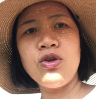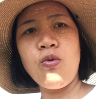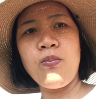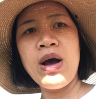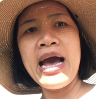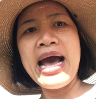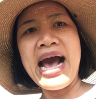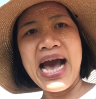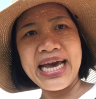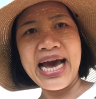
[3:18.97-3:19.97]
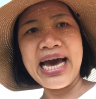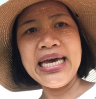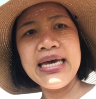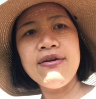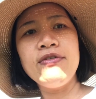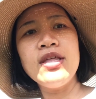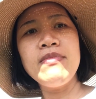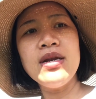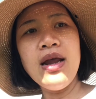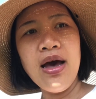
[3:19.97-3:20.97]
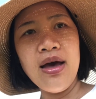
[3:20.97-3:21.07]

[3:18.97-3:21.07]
dùng hai cái vitamin D